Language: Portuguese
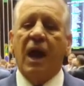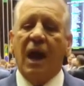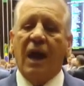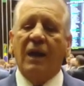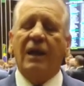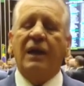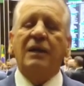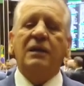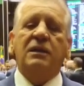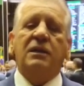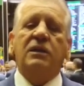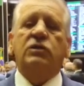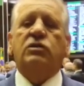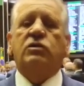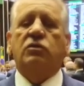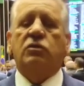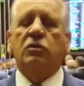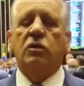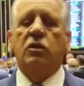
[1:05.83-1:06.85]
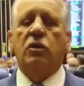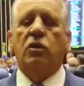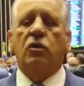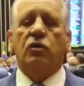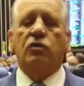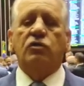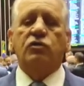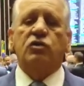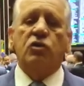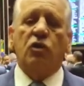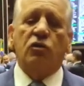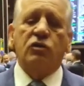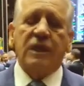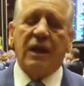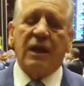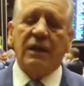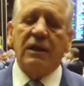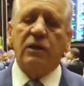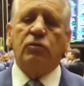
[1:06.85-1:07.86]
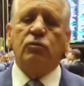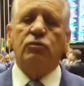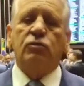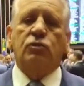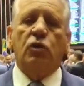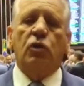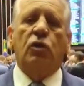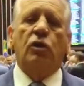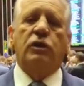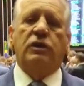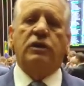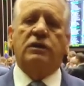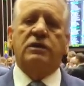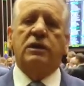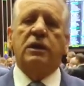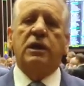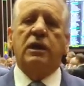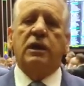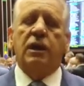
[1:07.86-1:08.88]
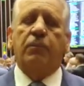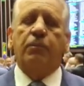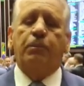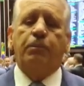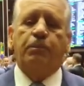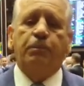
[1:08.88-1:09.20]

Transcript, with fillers: Além disso, os, os agricultores que